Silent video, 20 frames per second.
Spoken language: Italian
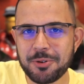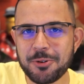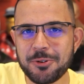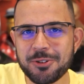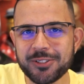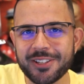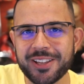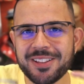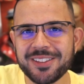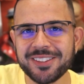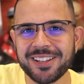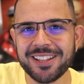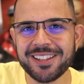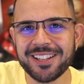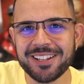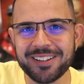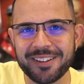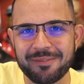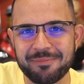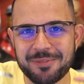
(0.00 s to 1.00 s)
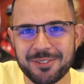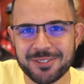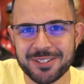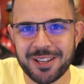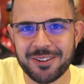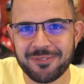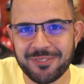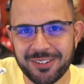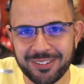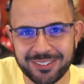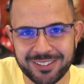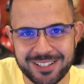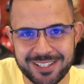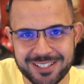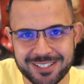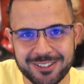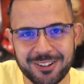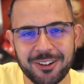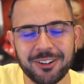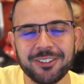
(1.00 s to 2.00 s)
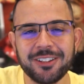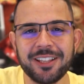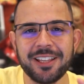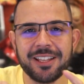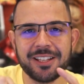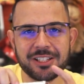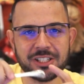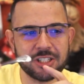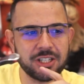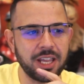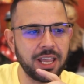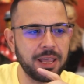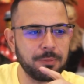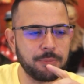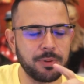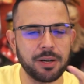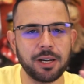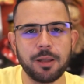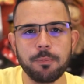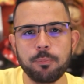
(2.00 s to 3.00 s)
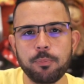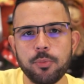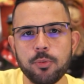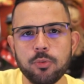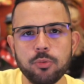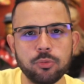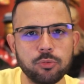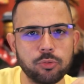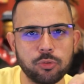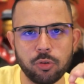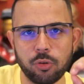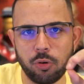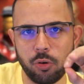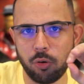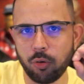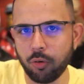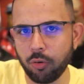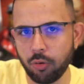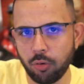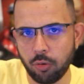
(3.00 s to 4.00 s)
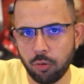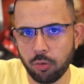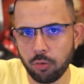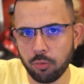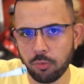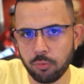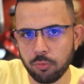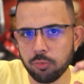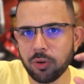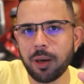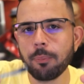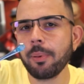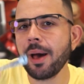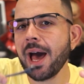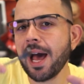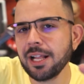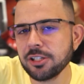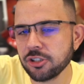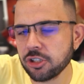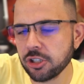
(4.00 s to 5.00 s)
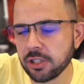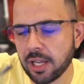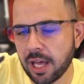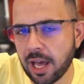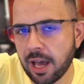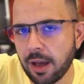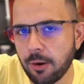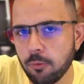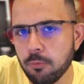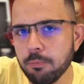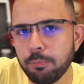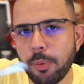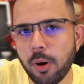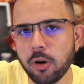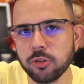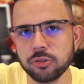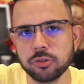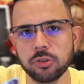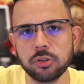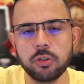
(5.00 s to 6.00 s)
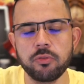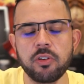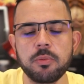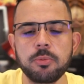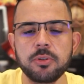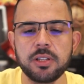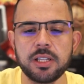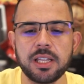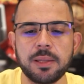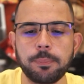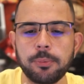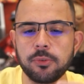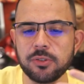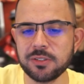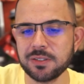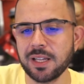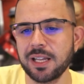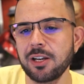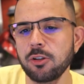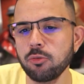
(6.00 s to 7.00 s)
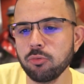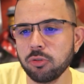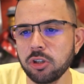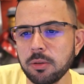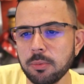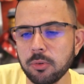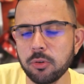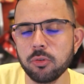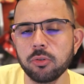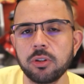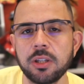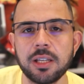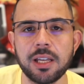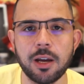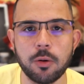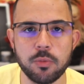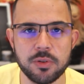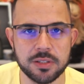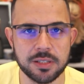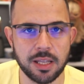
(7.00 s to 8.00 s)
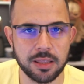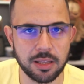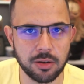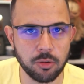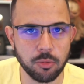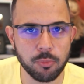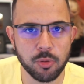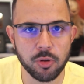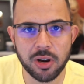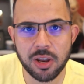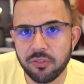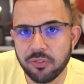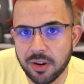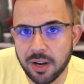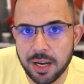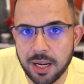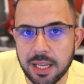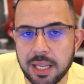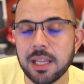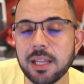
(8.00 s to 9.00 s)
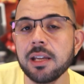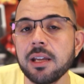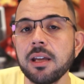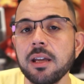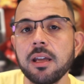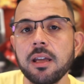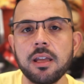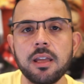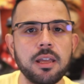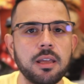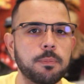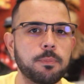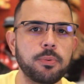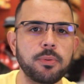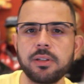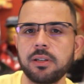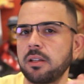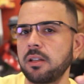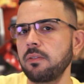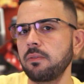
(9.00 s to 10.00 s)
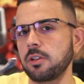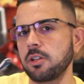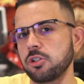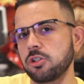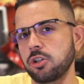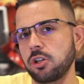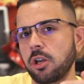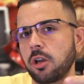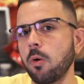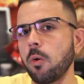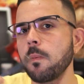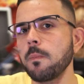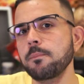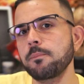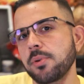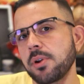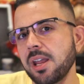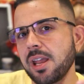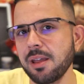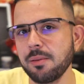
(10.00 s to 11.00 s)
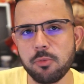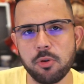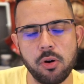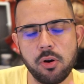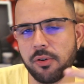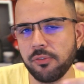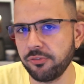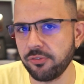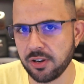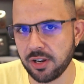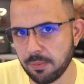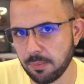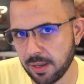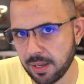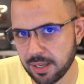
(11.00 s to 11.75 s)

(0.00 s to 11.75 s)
più se entrate nel mio server Discord c'è per l'appunto una pagina, un posto dove potete postare tutti i prodotti che acquistate con il mio referral fra link e potrete vincere un premio a fine